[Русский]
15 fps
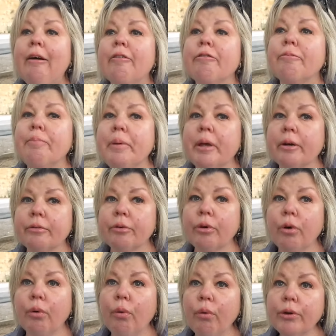в
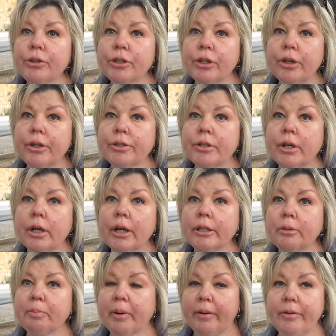первую очередь
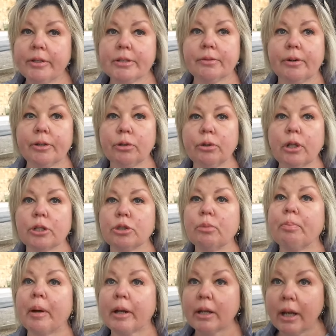это правительство, оно должно
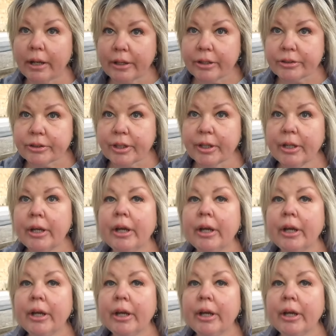покланяться